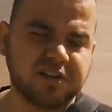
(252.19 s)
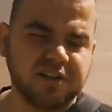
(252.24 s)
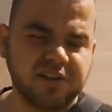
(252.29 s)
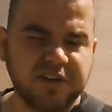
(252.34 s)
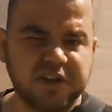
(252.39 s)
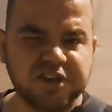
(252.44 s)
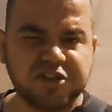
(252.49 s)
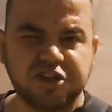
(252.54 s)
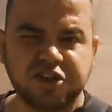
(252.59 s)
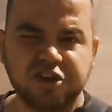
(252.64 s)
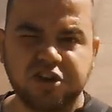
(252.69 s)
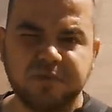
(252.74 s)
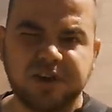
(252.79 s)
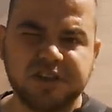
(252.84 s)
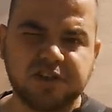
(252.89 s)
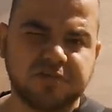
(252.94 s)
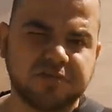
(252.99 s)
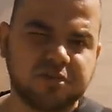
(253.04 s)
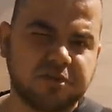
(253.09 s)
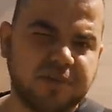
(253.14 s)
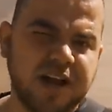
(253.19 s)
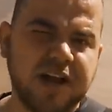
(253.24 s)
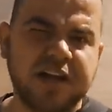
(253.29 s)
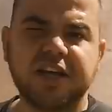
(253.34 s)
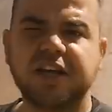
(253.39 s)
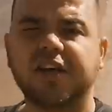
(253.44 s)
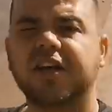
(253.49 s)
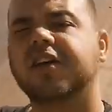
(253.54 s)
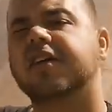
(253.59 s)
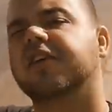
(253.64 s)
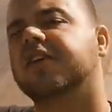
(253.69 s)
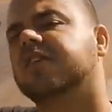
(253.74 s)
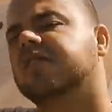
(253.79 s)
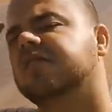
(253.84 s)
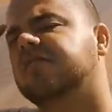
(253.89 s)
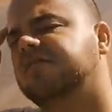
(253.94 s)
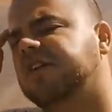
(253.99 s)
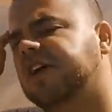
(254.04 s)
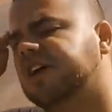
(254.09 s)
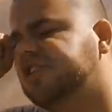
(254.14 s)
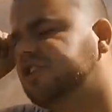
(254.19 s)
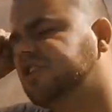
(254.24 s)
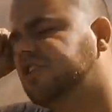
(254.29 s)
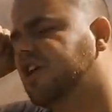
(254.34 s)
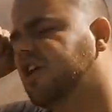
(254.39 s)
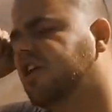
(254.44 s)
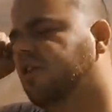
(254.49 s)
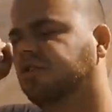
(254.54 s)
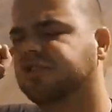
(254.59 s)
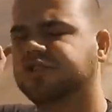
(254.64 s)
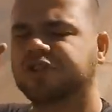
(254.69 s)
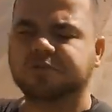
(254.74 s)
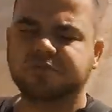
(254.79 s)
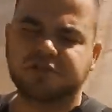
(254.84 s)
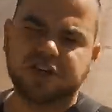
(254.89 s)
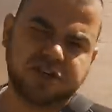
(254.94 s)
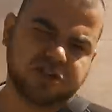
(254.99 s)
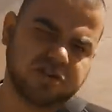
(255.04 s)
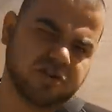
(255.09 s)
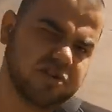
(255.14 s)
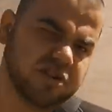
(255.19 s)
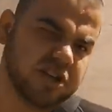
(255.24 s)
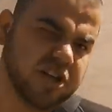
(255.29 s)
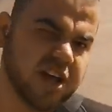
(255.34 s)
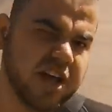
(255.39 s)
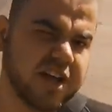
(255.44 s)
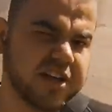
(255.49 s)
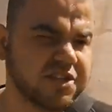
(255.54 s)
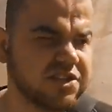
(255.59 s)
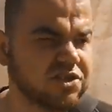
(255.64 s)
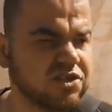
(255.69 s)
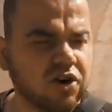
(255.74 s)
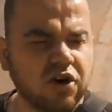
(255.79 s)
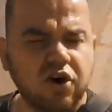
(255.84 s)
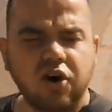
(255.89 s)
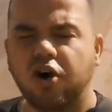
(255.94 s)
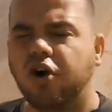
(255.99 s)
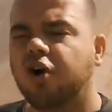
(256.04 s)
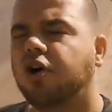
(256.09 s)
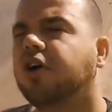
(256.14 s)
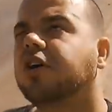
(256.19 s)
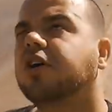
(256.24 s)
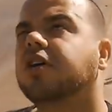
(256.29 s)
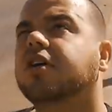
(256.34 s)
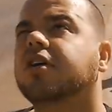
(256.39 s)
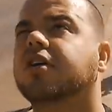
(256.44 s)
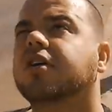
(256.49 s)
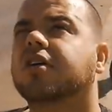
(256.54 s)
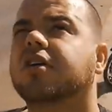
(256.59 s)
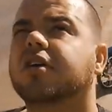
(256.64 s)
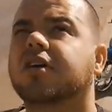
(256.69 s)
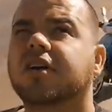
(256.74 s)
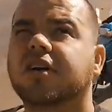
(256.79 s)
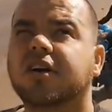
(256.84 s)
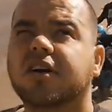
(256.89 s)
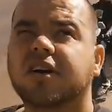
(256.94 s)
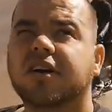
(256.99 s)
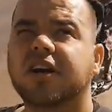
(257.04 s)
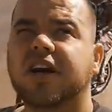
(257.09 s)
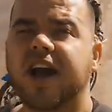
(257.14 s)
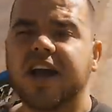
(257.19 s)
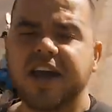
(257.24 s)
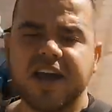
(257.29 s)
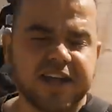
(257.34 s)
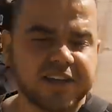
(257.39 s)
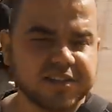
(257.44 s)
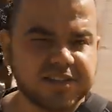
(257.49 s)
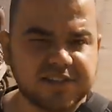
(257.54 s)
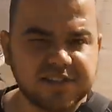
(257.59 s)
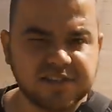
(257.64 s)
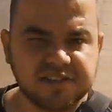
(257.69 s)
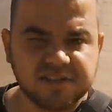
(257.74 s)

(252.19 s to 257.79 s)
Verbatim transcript: 200 km do Mali, 280 ileś do Kajes.